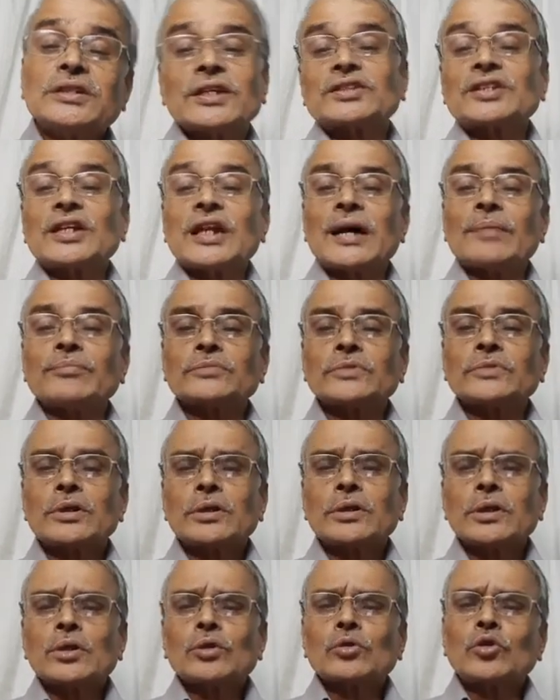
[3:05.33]
দিয়েছিলাম
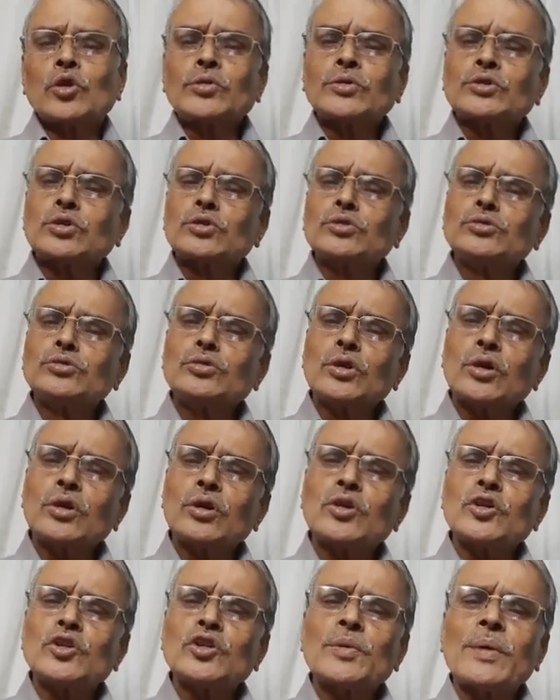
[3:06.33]
খুব
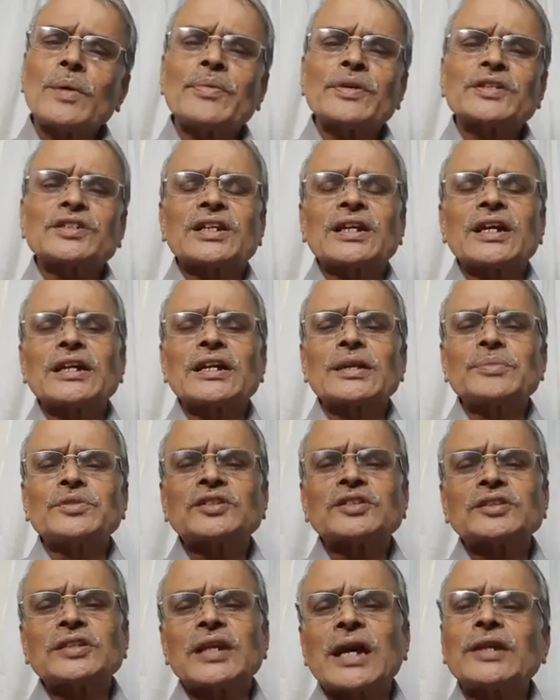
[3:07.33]
সুন্দরভাবে সেখানে
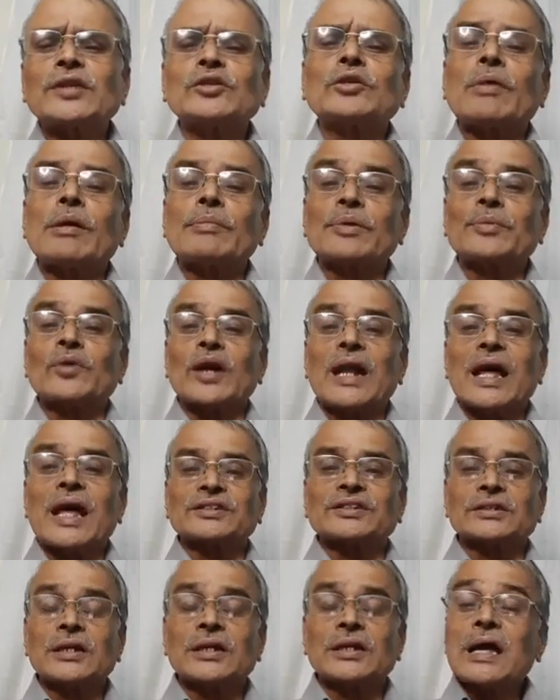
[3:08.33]
বিস্তারিতভাবে
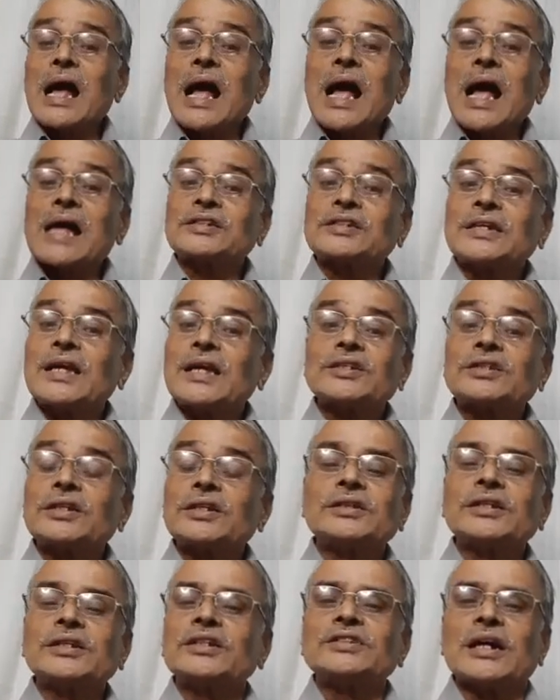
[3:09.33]
বলা আছে আজকে আর
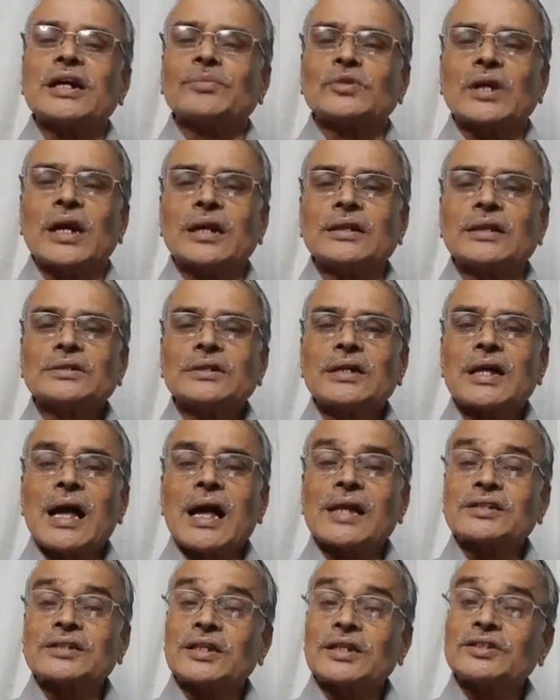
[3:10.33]
সেদিকে যাব না
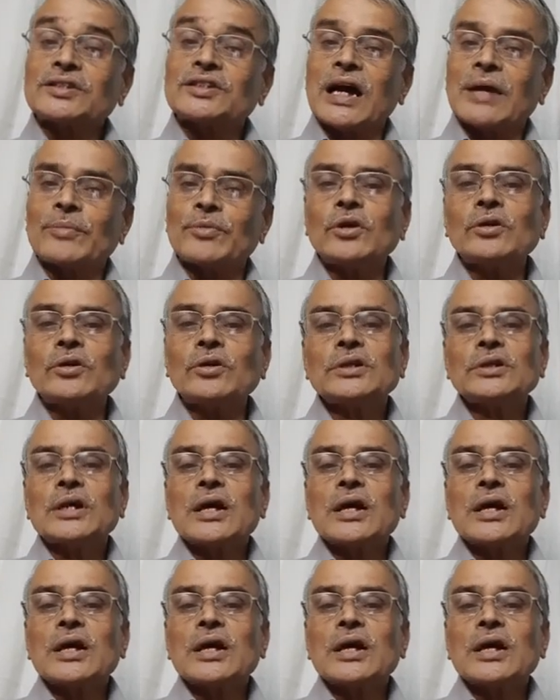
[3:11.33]
আজকে যাব